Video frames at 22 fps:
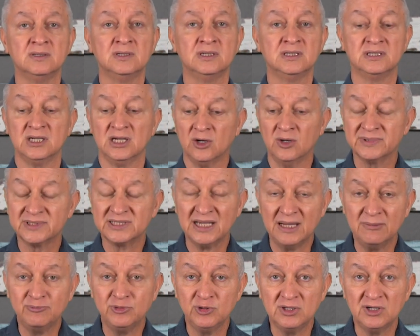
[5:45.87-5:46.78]
Et C'est comme
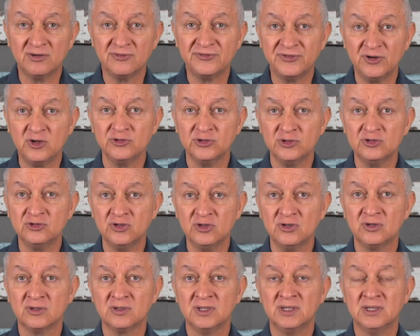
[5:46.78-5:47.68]
ça pour l'enfant de
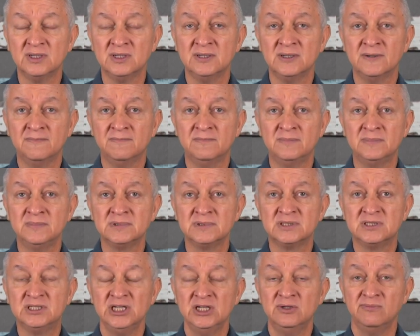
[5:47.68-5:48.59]
Dieu. Hmm?
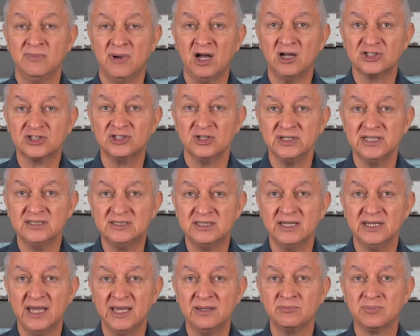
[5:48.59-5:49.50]
S'il marche dans les
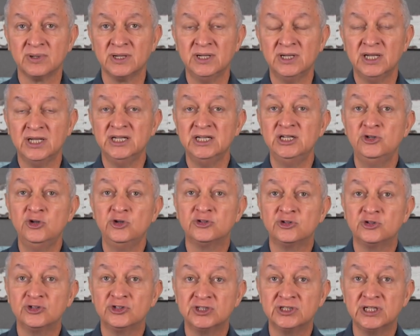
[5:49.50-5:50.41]
ténèbres, il ne
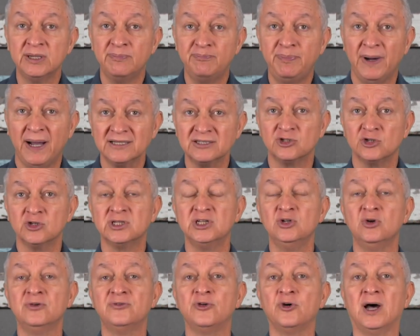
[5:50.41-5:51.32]
sait pas ce
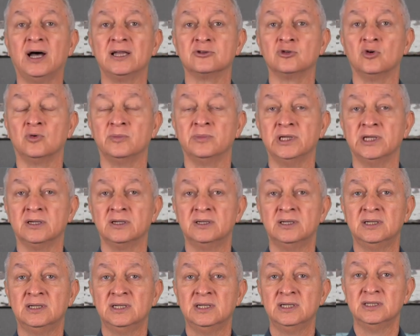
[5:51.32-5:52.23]
qui le fera tomber.
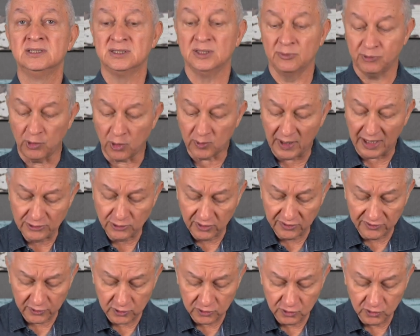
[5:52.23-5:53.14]
C'est pourquoi nous
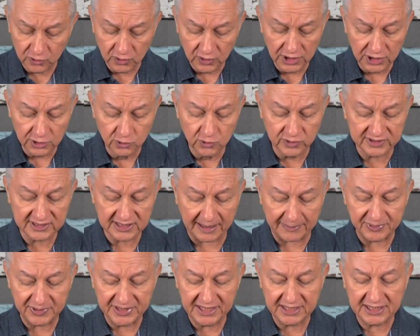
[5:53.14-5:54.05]
devons nous, nous
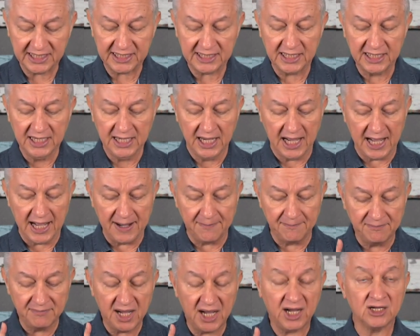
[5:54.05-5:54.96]
appliquer à
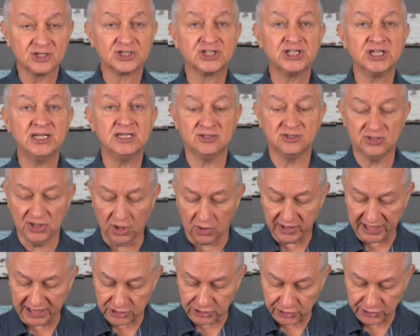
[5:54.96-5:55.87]
marcher
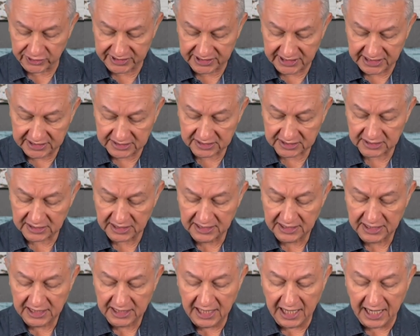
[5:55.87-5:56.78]
dans la justice,
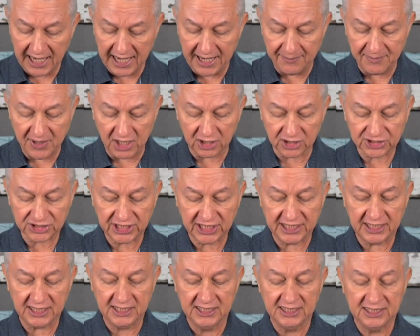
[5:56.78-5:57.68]
à
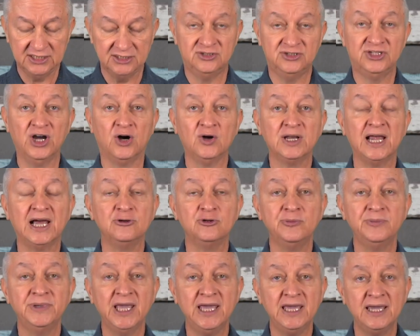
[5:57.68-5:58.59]
marcher dans la
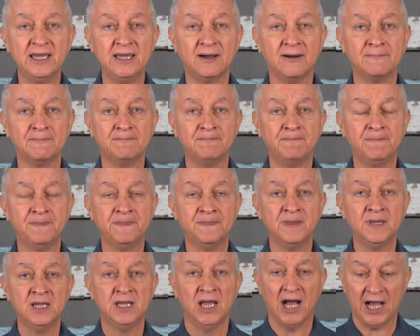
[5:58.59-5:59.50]
lumière, hmm?